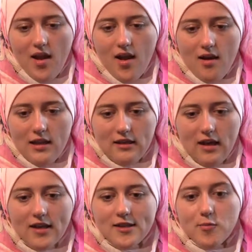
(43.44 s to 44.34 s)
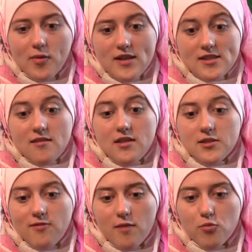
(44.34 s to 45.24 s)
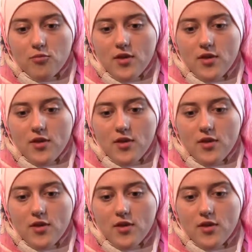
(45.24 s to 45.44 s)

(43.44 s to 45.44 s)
Düğün töreni 8 sene önceydi.